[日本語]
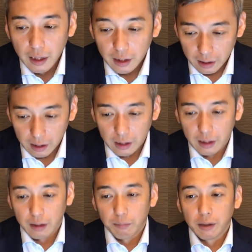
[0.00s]

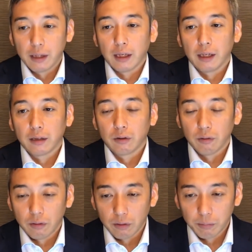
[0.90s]
えー、見えない
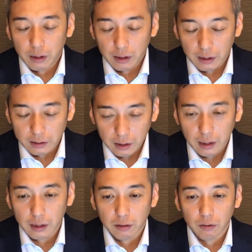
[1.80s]
と見えない世
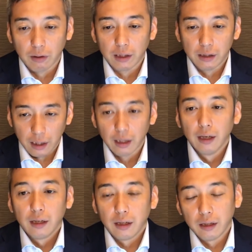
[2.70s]
界とはいえ
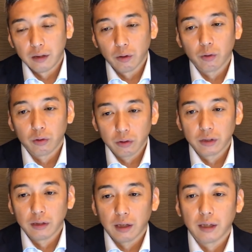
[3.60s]
えー、どこと
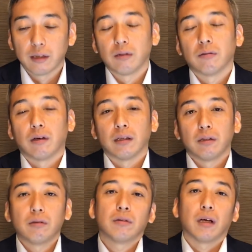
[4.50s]
つながってるのかっ
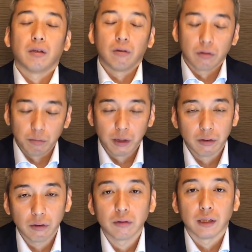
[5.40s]
ていうことはよく見
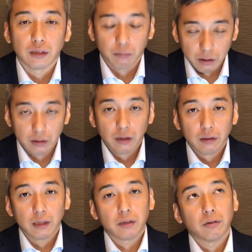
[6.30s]
るようにはしてます。
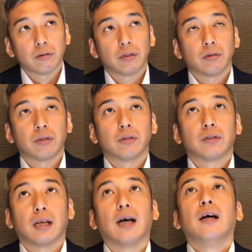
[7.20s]
でそのうちの一
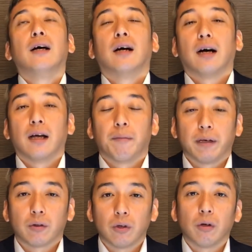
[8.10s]
つがあやっ
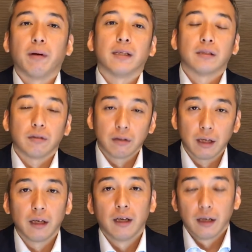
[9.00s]
ぱり言葉ですよ
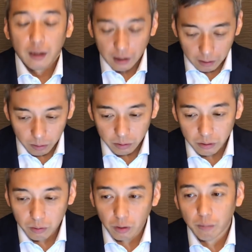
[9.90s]
ね。えー、どう
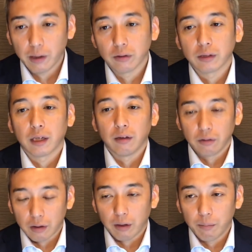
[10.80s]
いう言葉を使
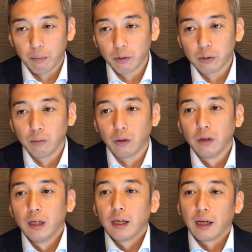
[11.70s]
うのか、まあ、僕
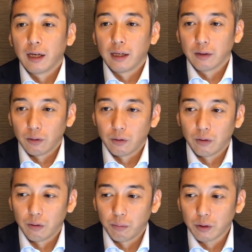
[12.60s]
もあ
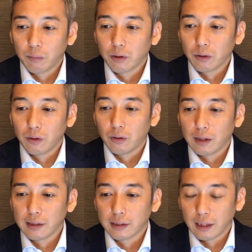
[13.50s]
のもともと
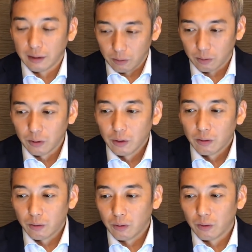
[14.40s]
関西の
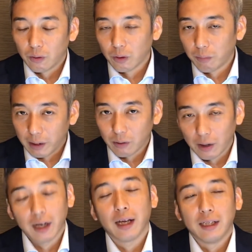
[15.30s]
言葉
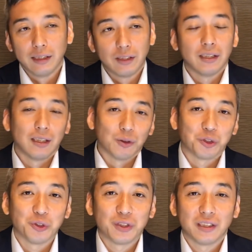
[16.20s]
の荒い地域の
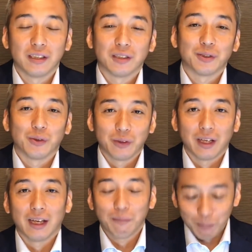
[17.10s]
出身ですの
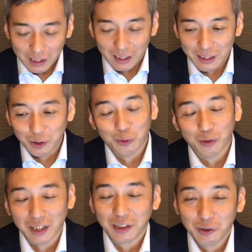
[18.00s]
であんまり人の
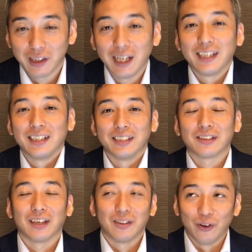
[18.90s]
ことは言えないんで
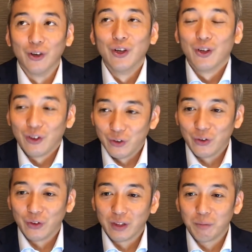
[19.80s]
すけど
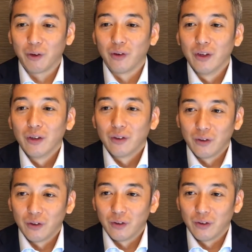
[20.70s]
おでも
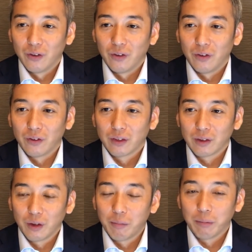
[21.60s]
お
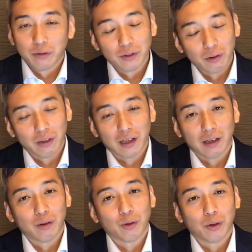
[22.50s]
例えば文章で
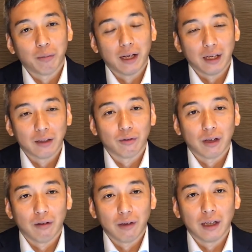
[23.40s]
書く言葉と
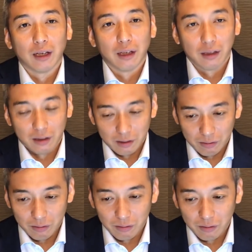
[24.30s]
かはあ
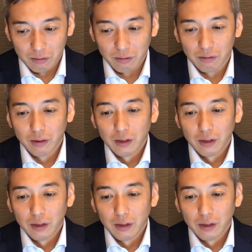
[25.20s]
の